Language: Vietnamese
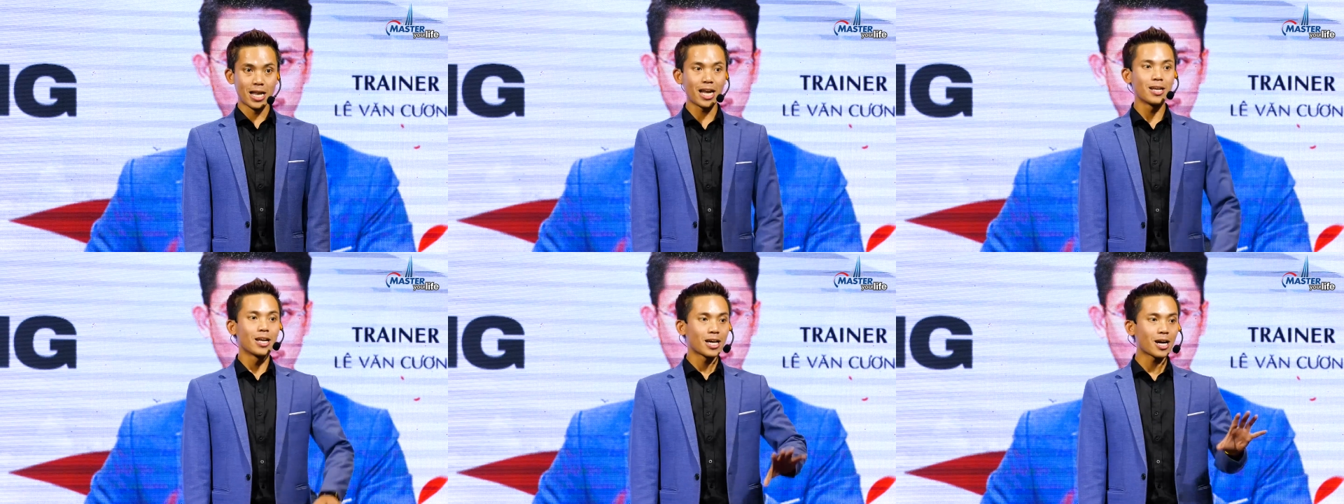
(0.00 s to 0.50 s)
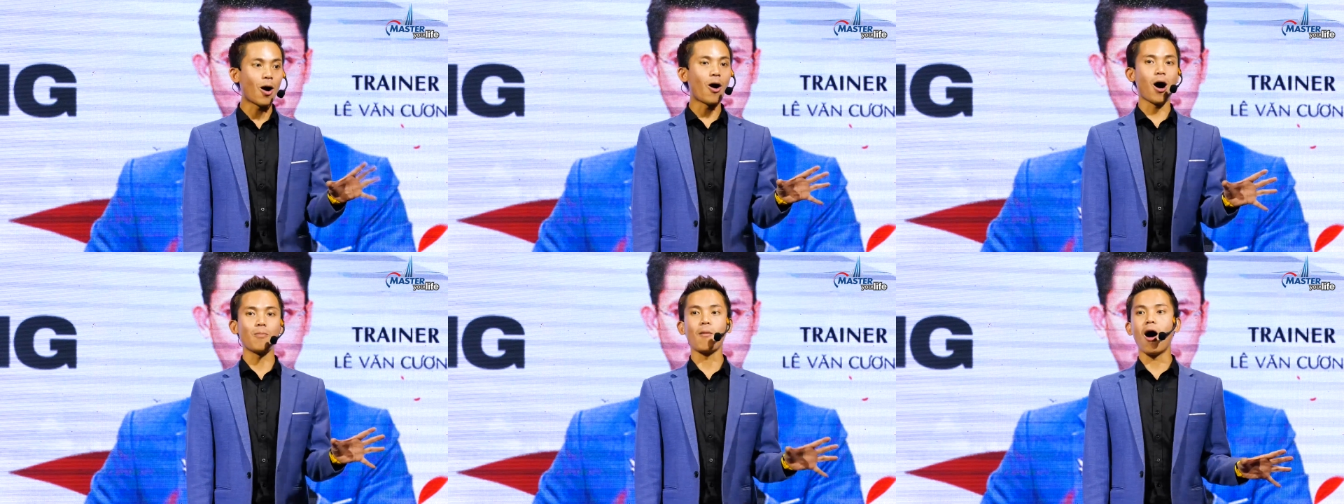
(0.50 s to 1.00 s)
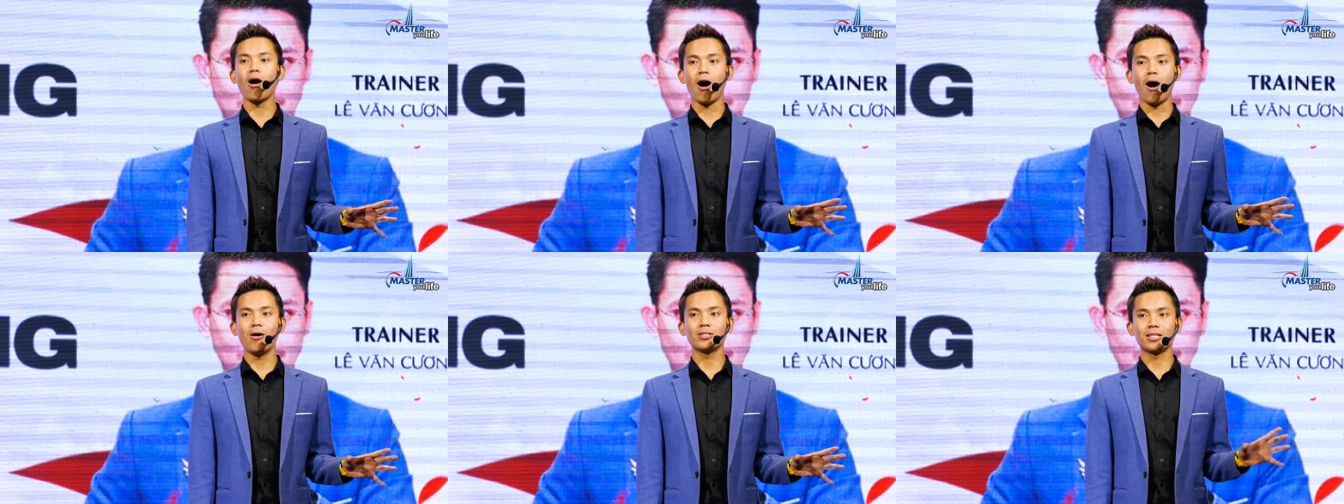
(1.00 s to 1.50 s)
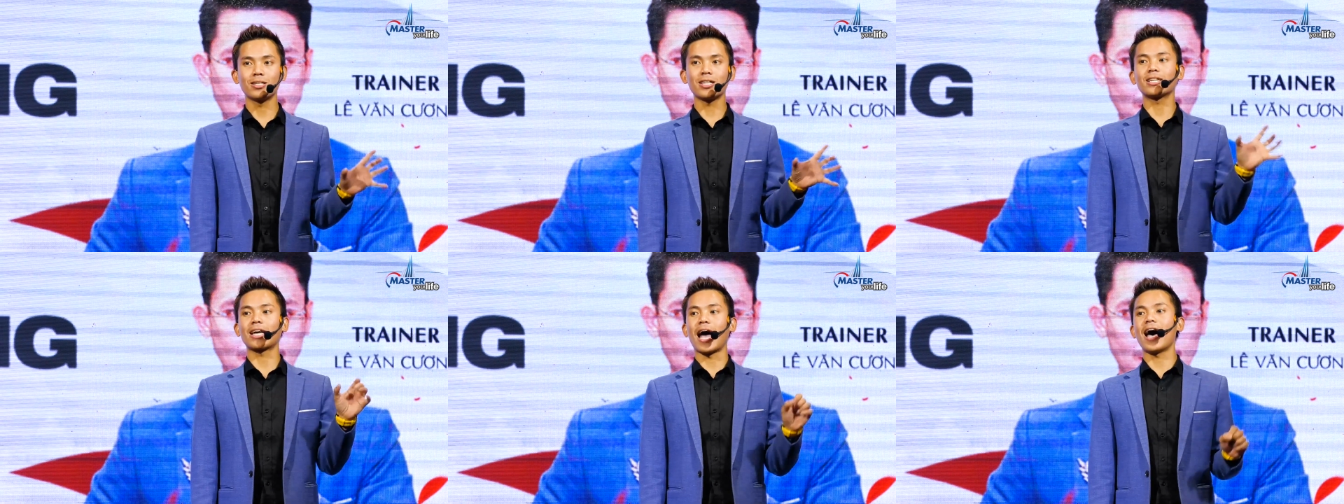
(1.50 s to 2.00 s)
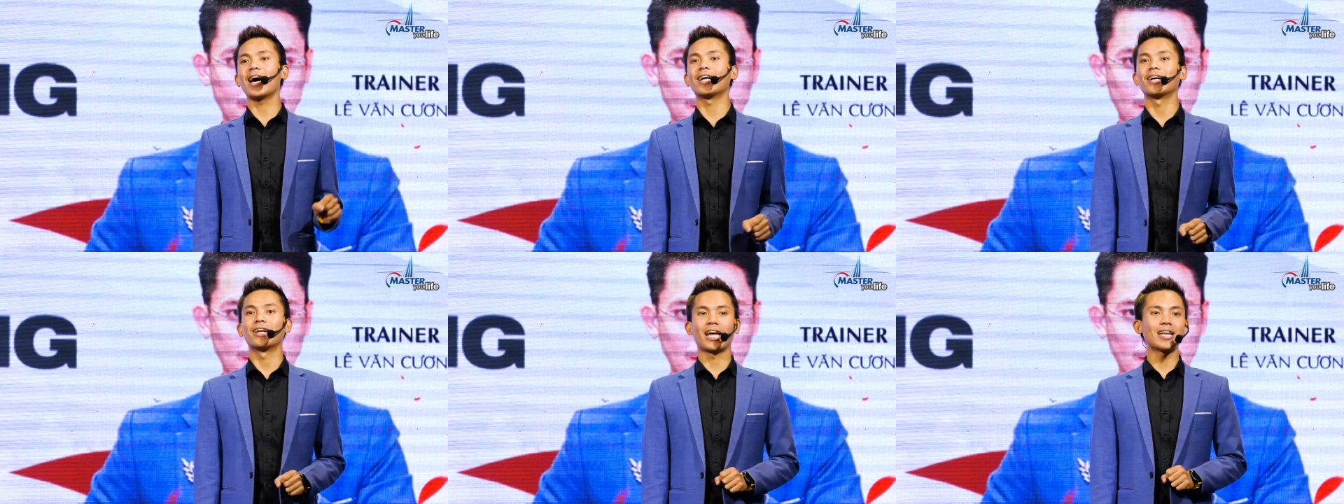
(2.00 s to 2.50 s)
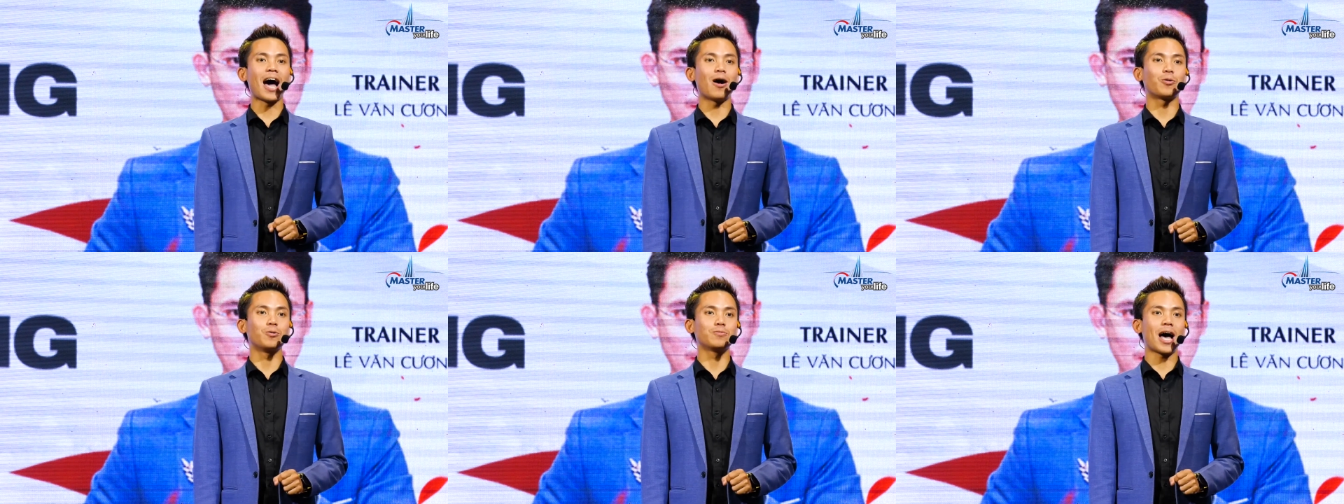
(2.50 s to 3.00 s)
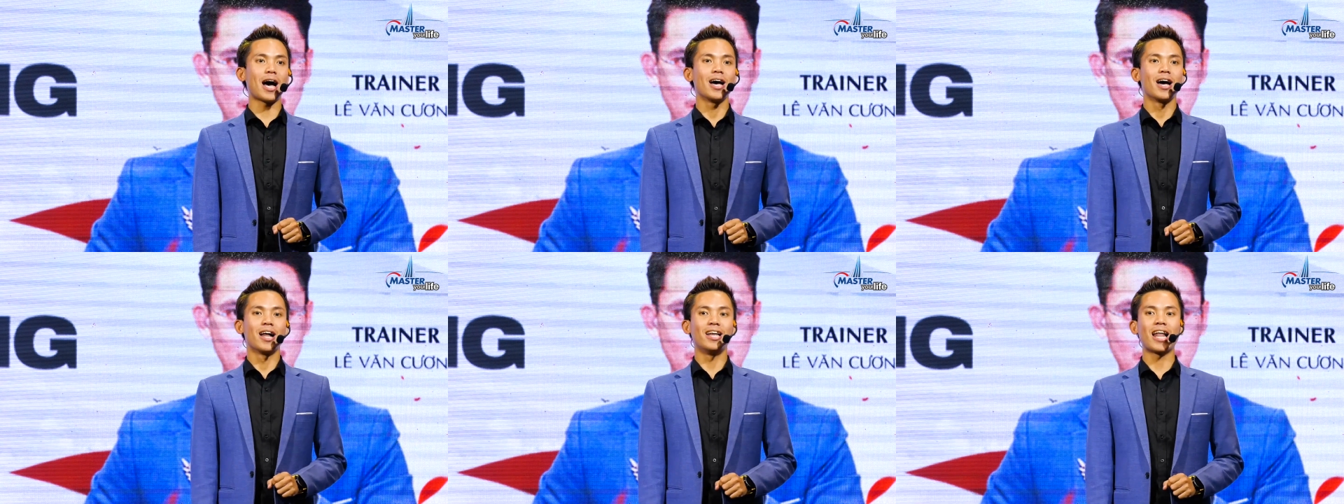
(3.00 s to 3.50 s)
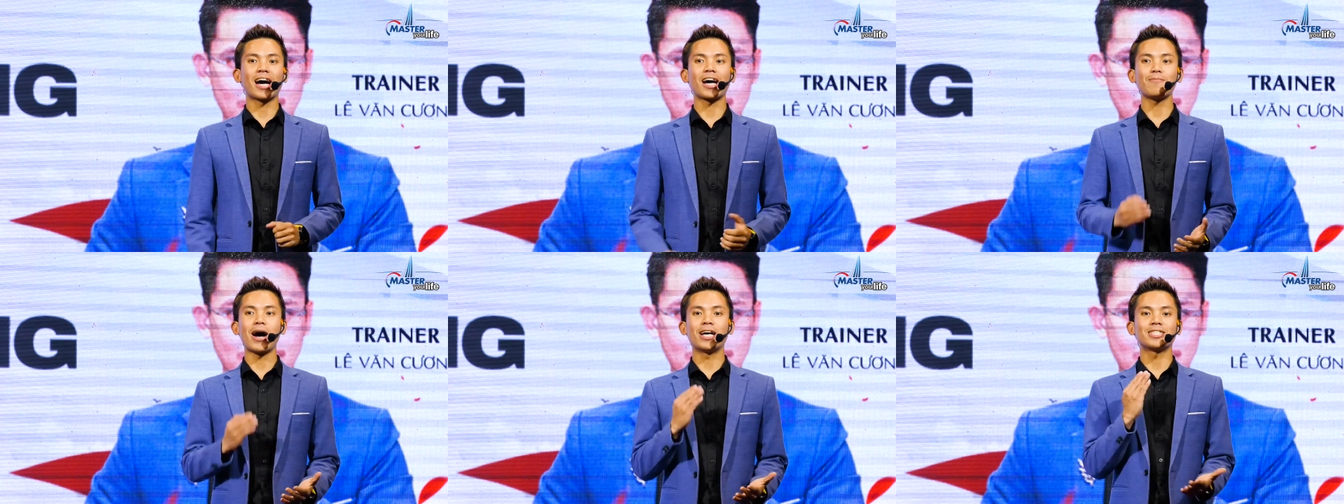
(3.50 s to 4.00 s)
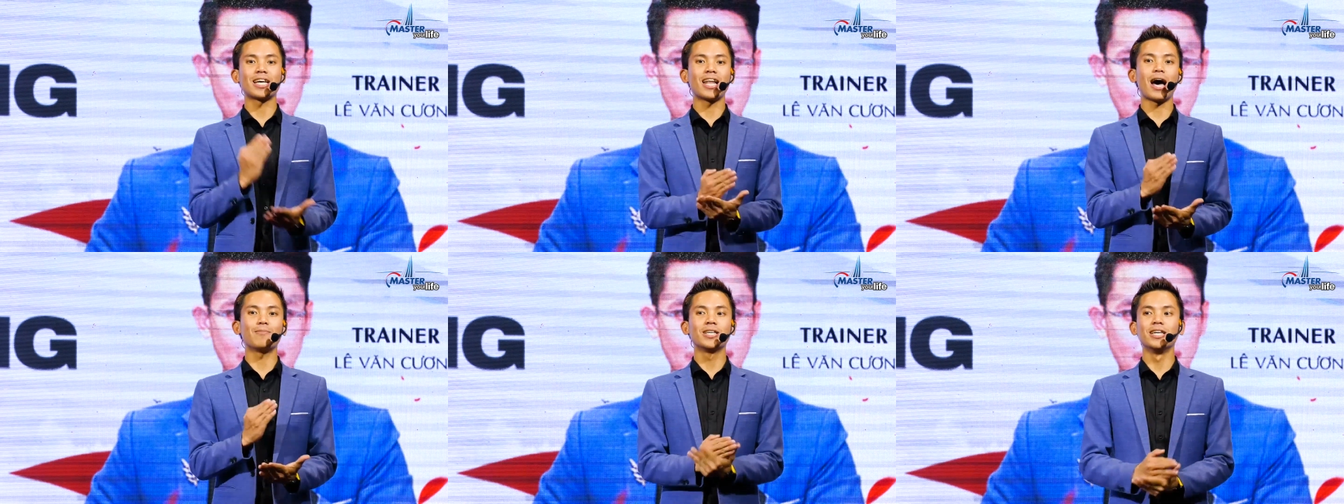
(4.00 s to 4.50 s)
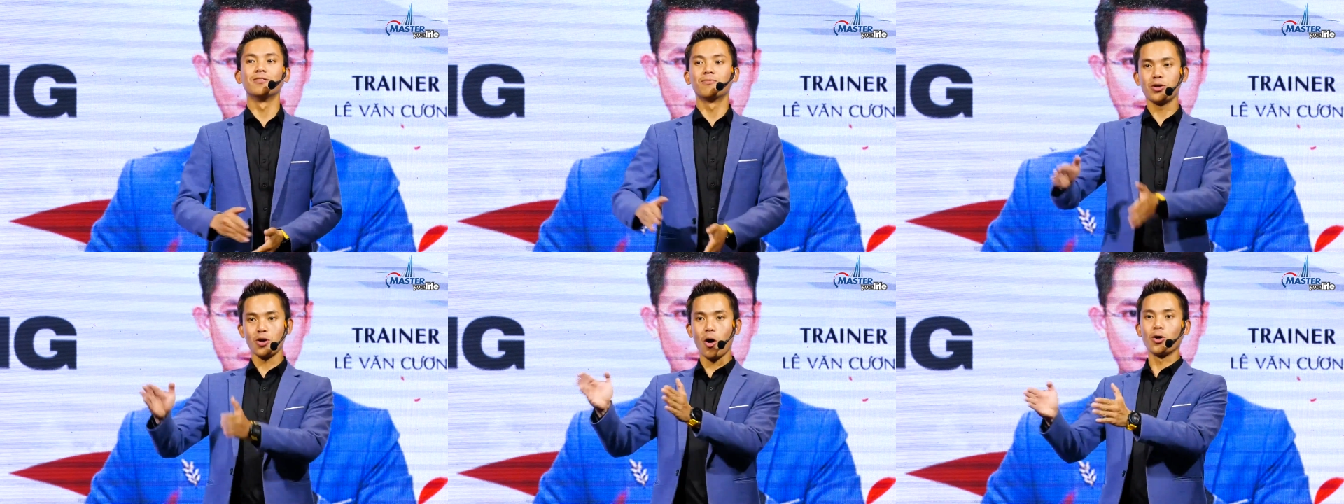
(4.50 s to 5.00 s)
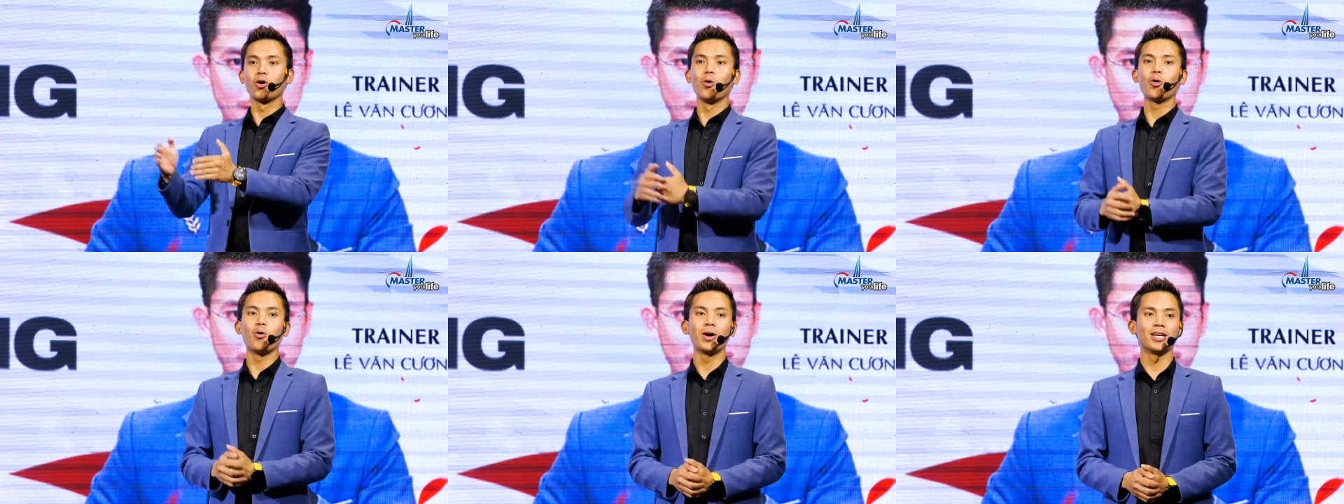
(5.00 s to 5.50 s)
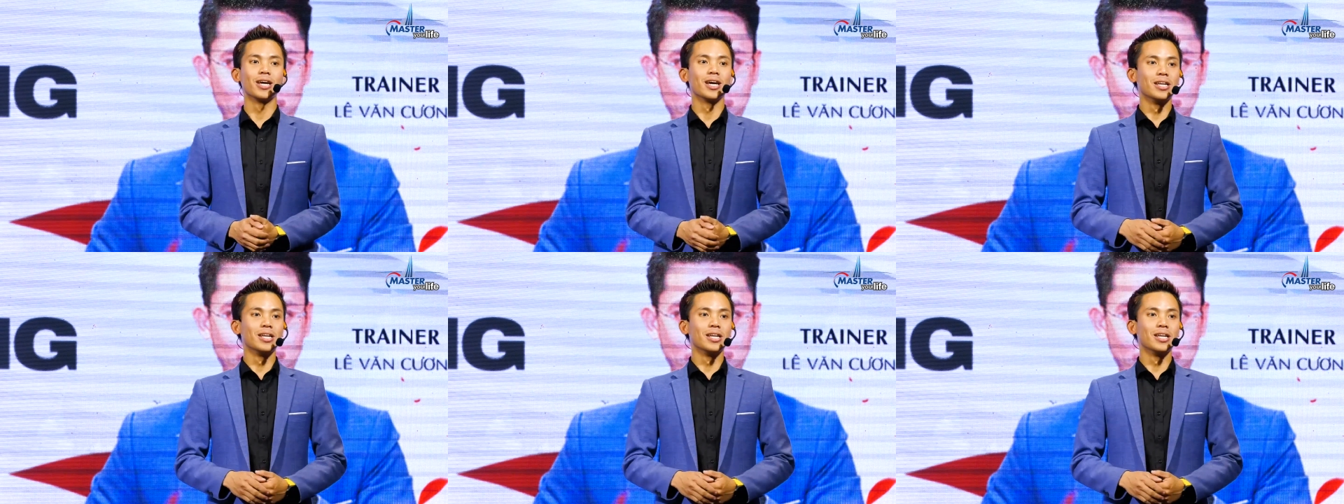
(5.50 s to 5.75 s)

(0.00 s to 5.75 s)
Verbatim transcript: Nên cái câu hỏi bỏ ngỏ dành cho tất cả lãnh đạo của chúng ta là các bạn sẽ làm gì với đội ngũ của mình